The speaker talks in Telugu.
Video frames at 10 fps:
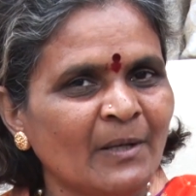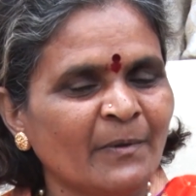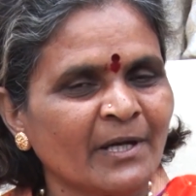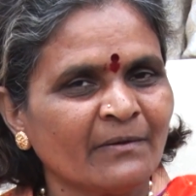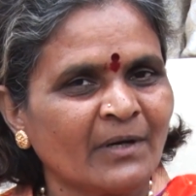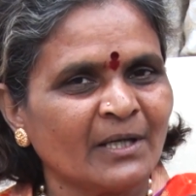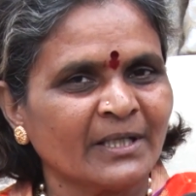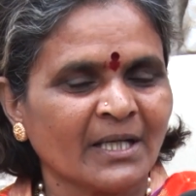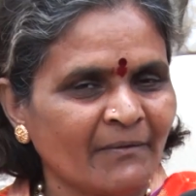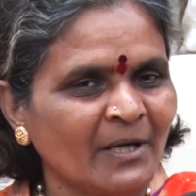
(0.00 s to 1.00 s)
వెళ్ళిపోయిన వాళ్ళు
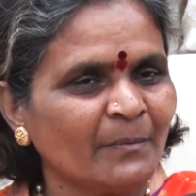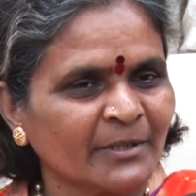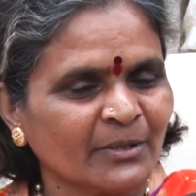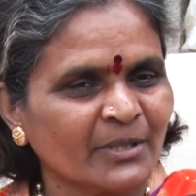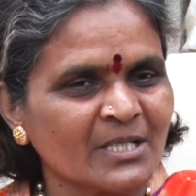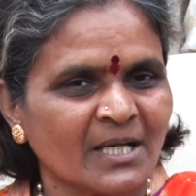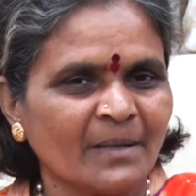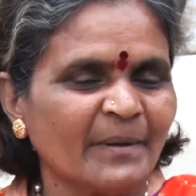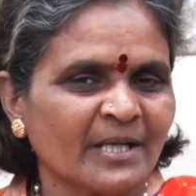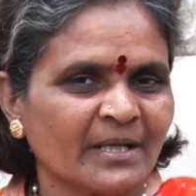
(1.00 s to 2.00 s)
ఇంకా వెళ్ళిపోతే కూడా
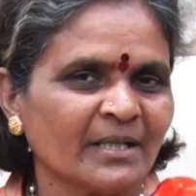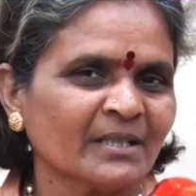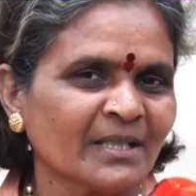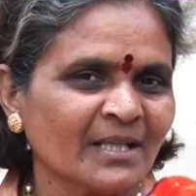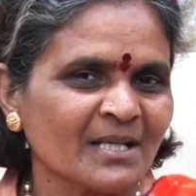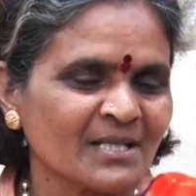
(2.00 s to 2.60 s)
చాలా బెటర్ అండి ఎందుకంటే